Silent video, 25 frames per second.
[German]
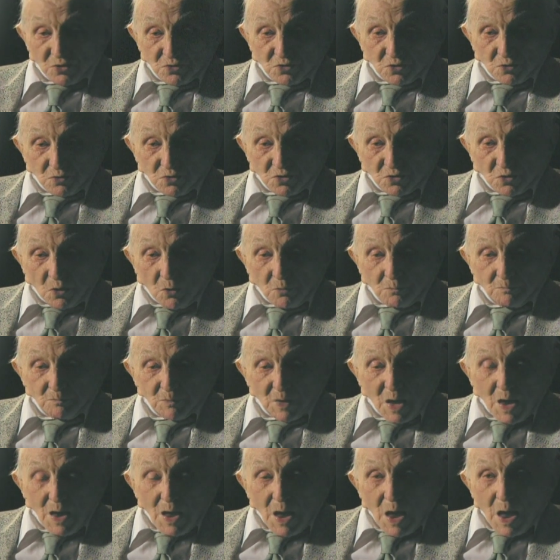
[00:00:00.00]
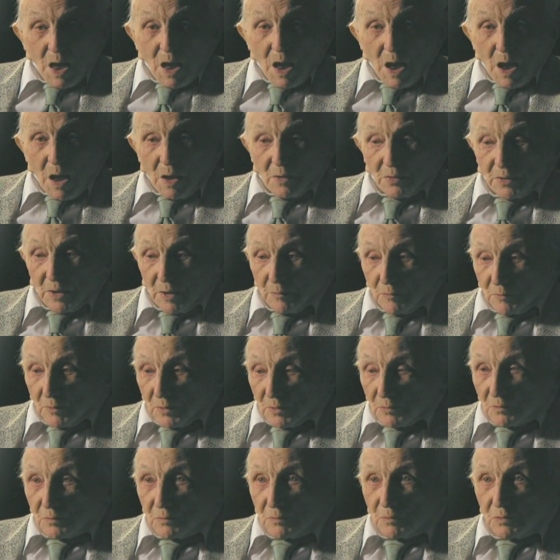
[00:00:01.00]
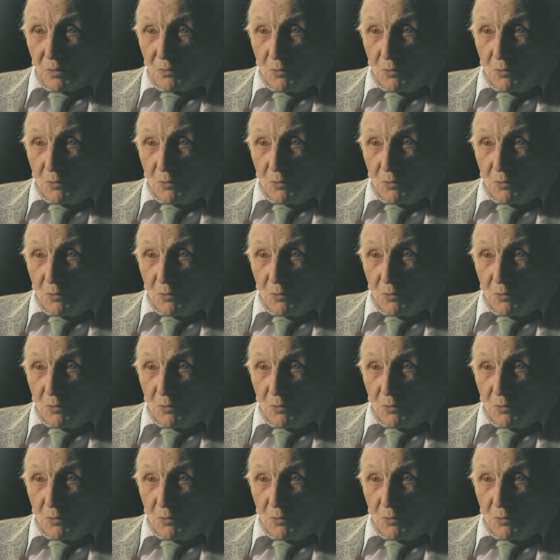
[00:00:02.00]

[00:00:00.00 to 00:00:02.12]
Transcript: Man hat die beiden da nicht rausbekommen.